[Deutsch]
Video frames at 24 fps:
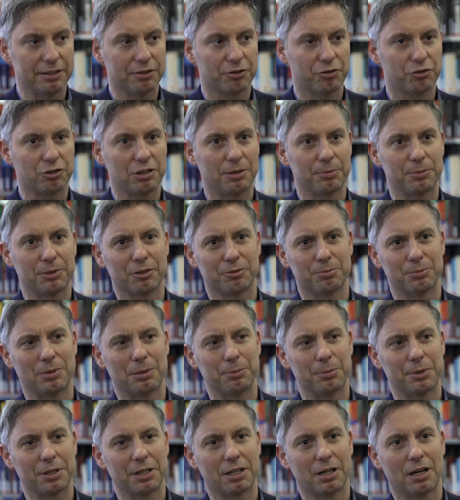Es stammt aus dem
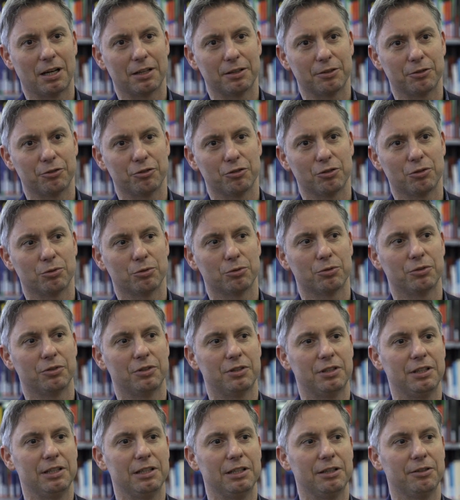Amerikanischen und
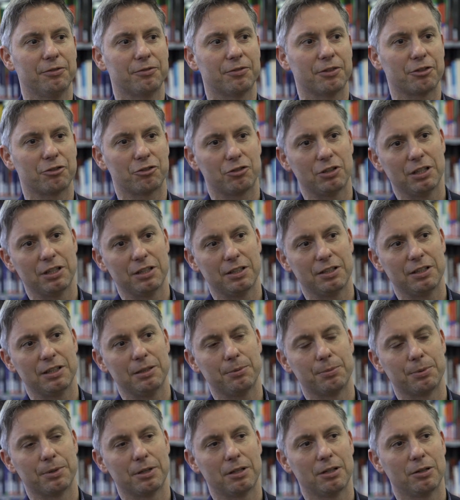die verstehen
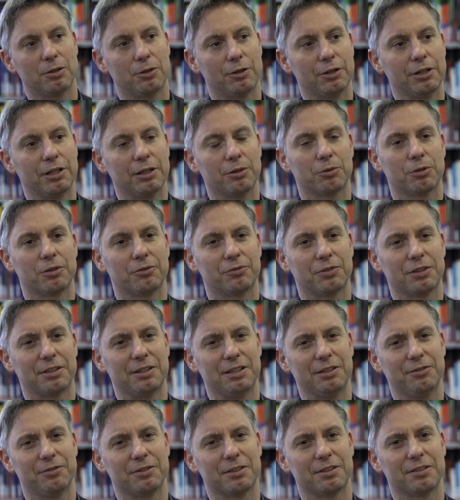Deeper Learning oder
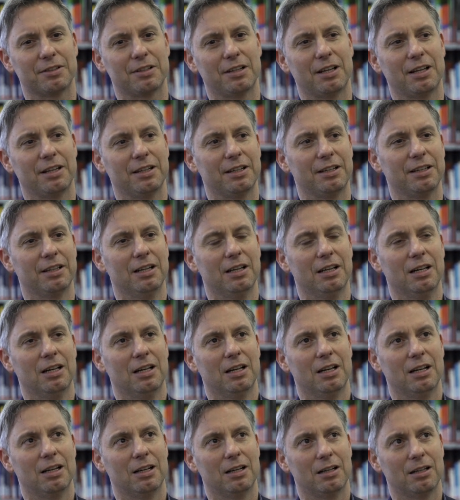vertieftes Lernen
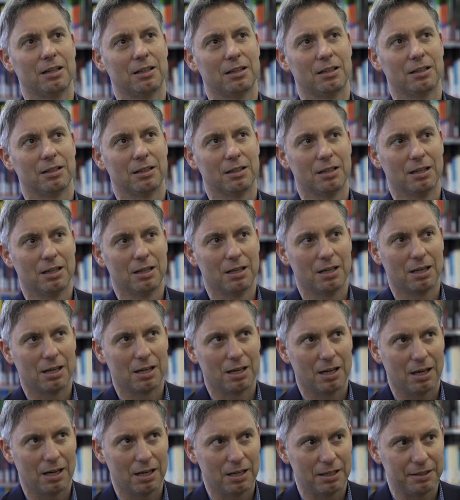äh,
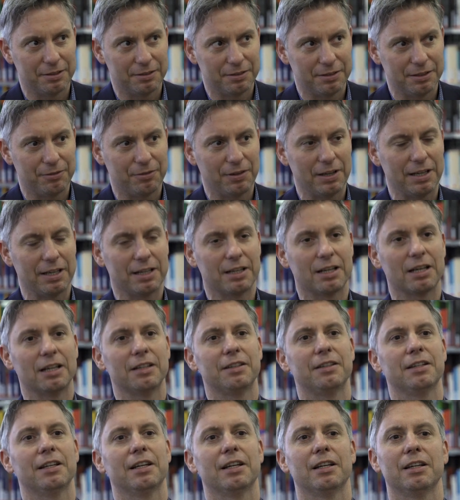als die Fähigkeit,
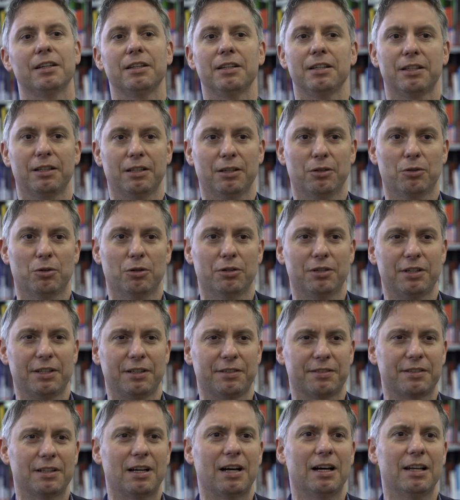Dinge, die ich in
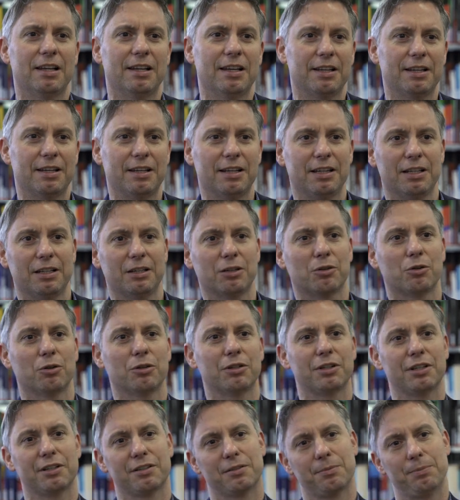Kontext A lerne, in
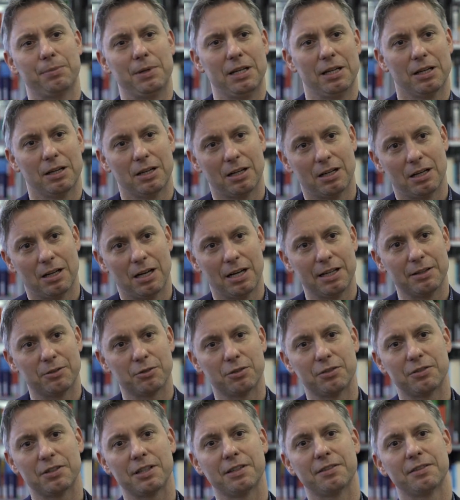Kontext B äh,
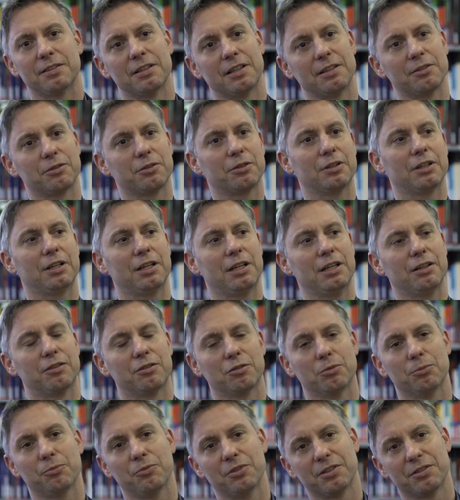einzusetzen. Also da geht es
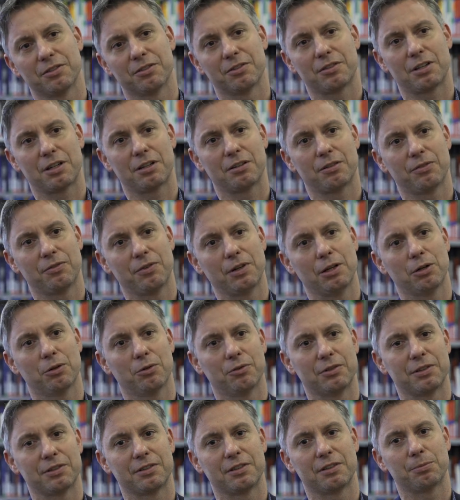um Wissenstransfer. Und
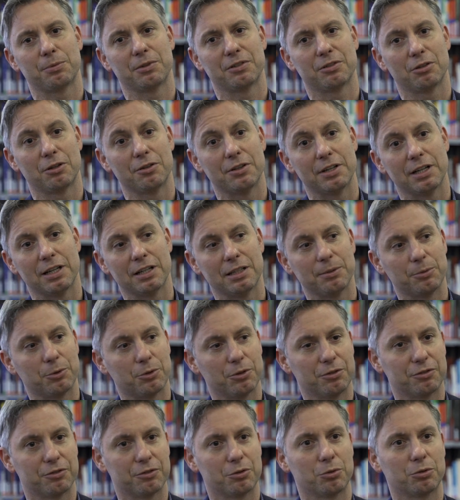was das Besondere an dem
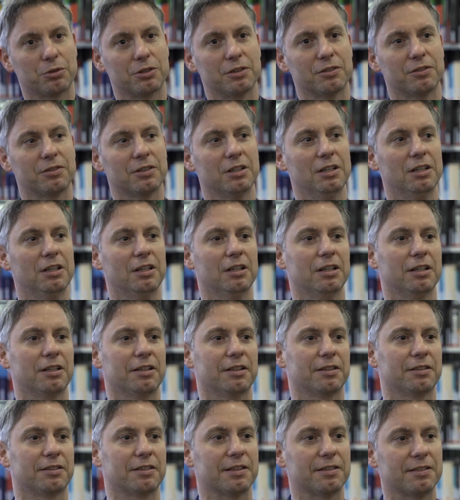Konstrukt ist,
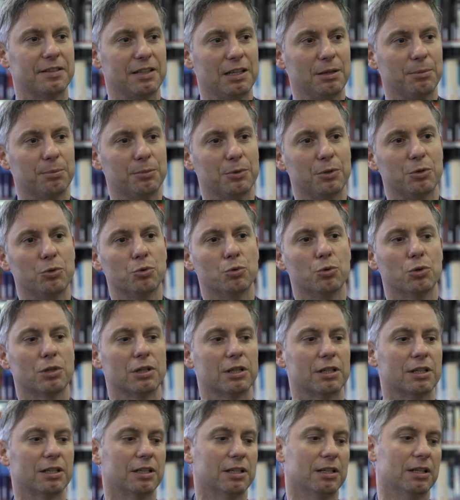dass das eben
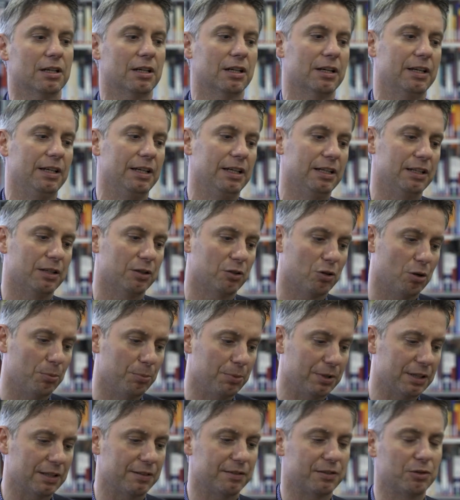nur in
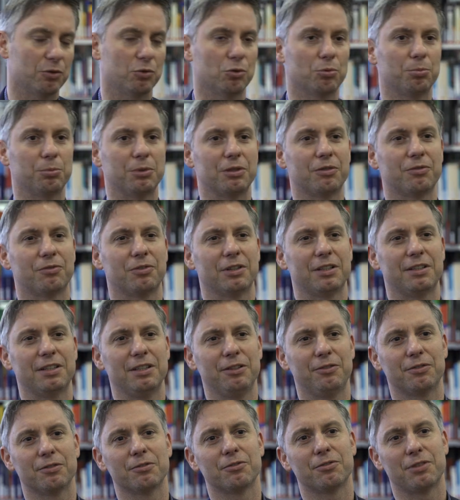Kombination mit
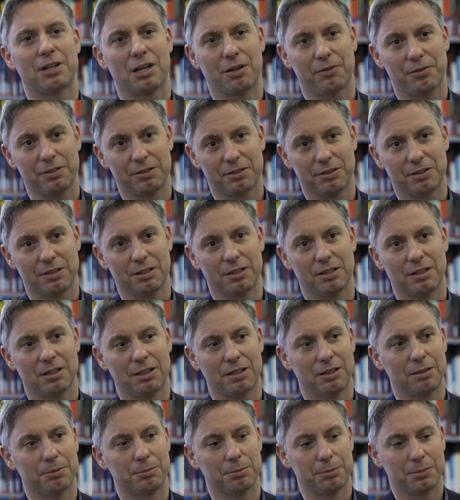vertieftem Fachwissen
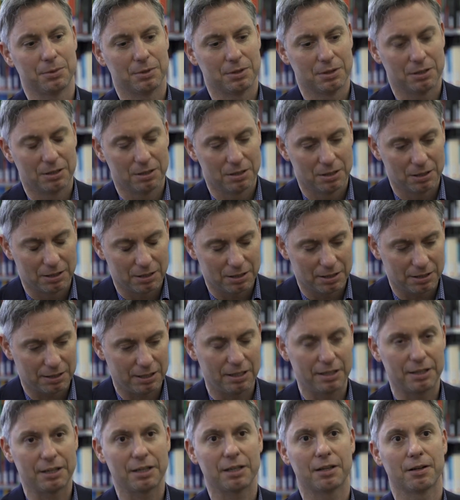ähm,
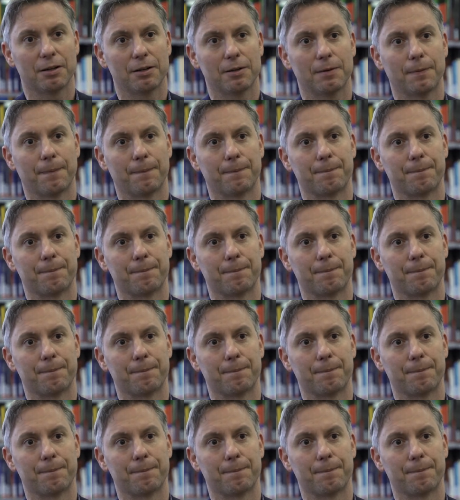gelingen kann.